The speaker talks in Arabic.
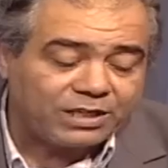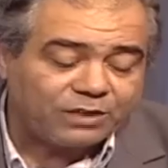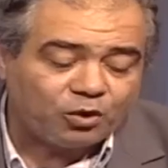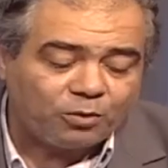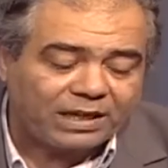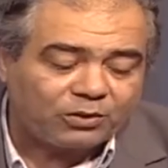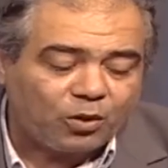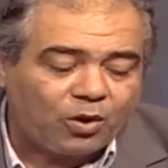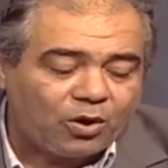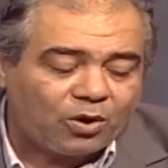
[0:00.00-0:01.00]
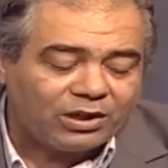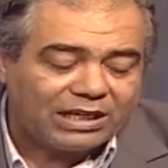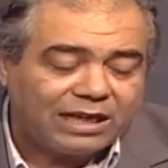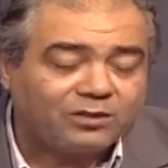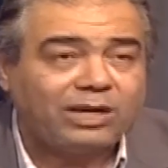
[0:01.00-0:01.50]
يا دوبك
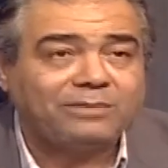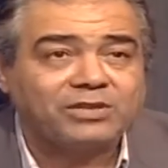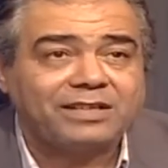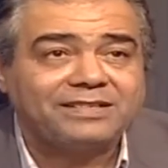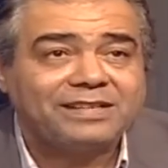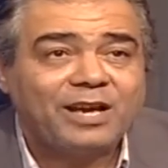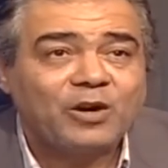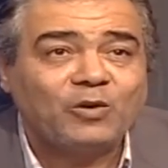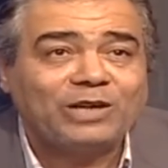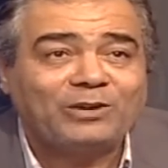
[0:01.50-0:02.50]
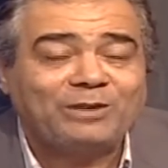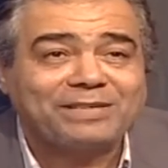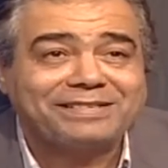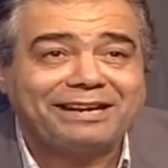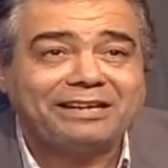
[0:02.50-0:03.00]
كل انواع المثلث كل انواع
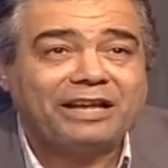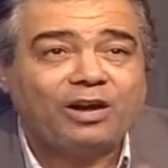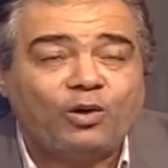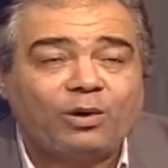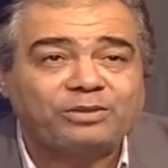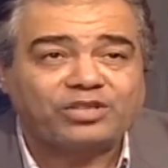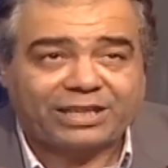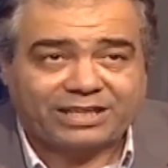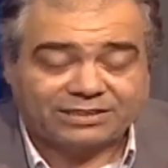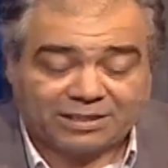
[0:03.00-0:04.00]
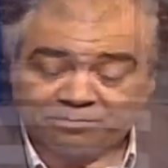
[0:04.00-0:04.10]
المسائل هو بالشكل ده